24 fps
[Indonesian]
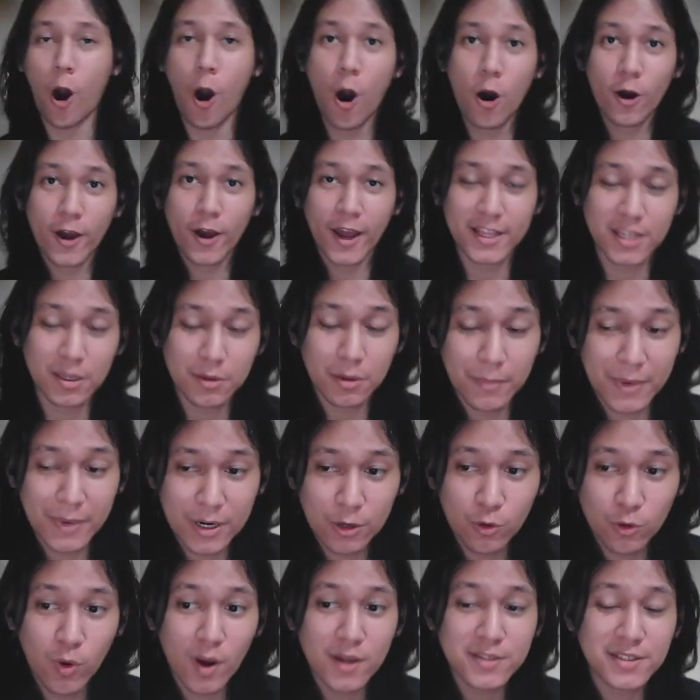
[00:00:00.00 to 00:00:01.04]
Oke
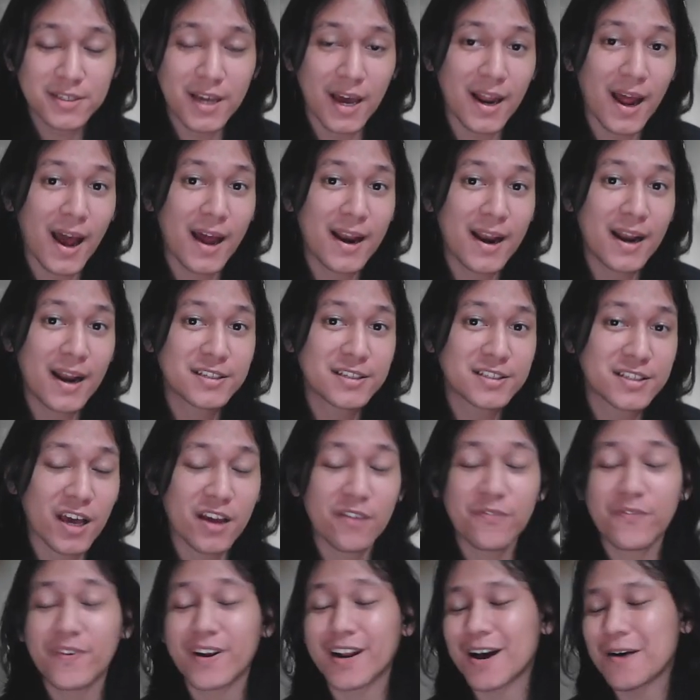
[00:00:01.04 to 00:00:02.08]
teman-teman, gue sekarang ada di
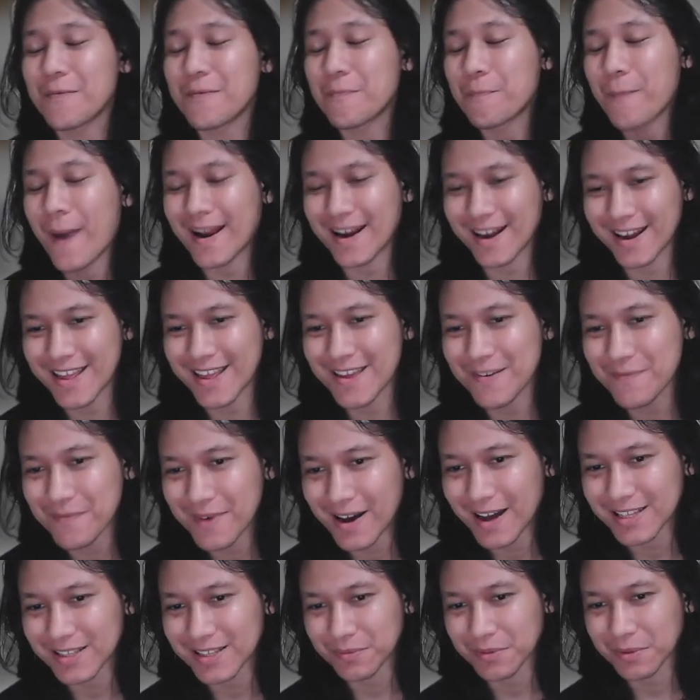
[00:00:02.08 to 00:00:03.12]
server 45
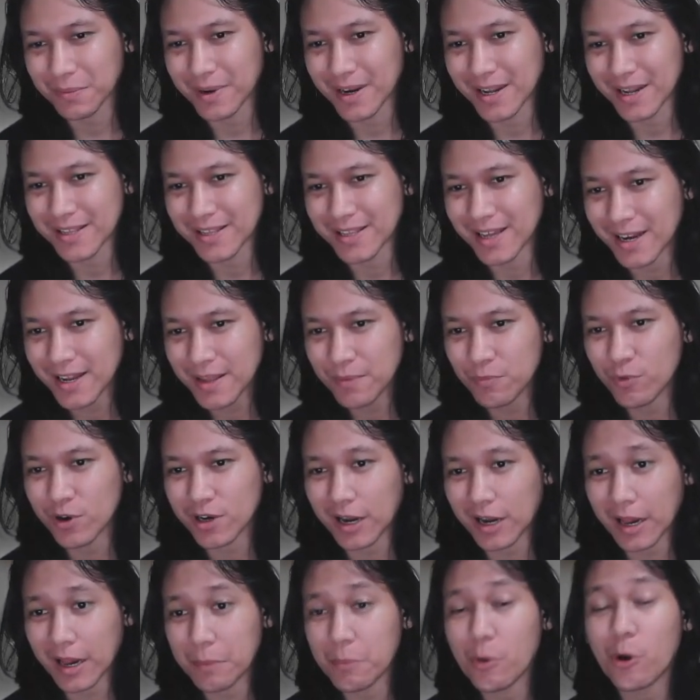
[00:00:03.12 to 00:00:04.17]
teman-teman ya. Jadi buat
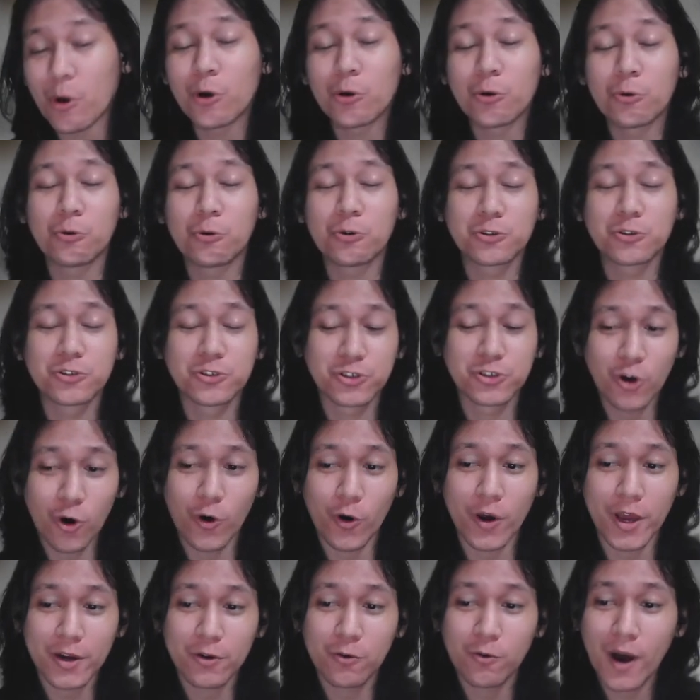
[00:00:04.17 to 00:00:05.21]
kalian mau
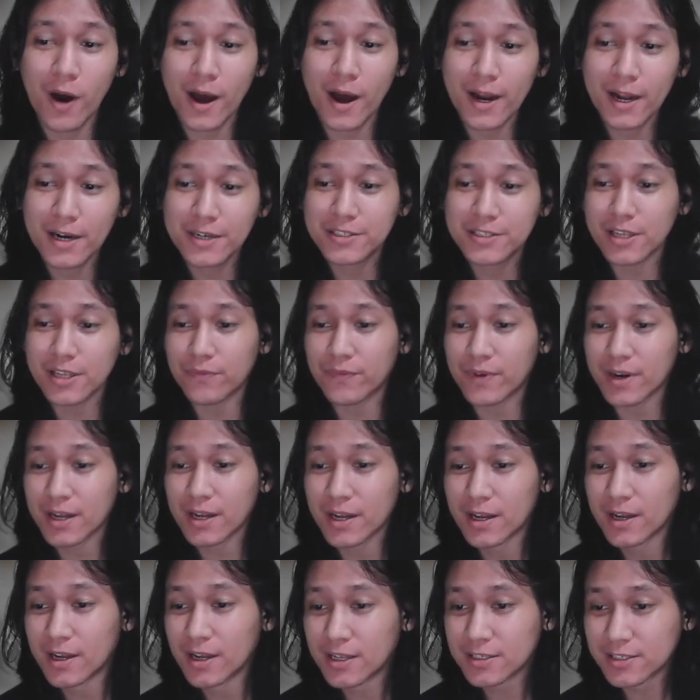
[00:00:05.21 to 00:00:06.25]
join, gue ada di server
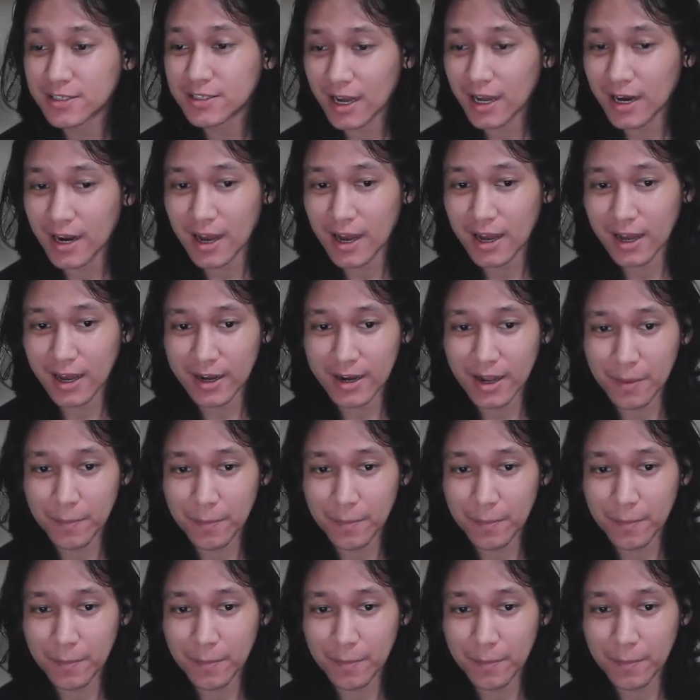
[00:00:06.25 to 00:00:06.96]
Jaragan ya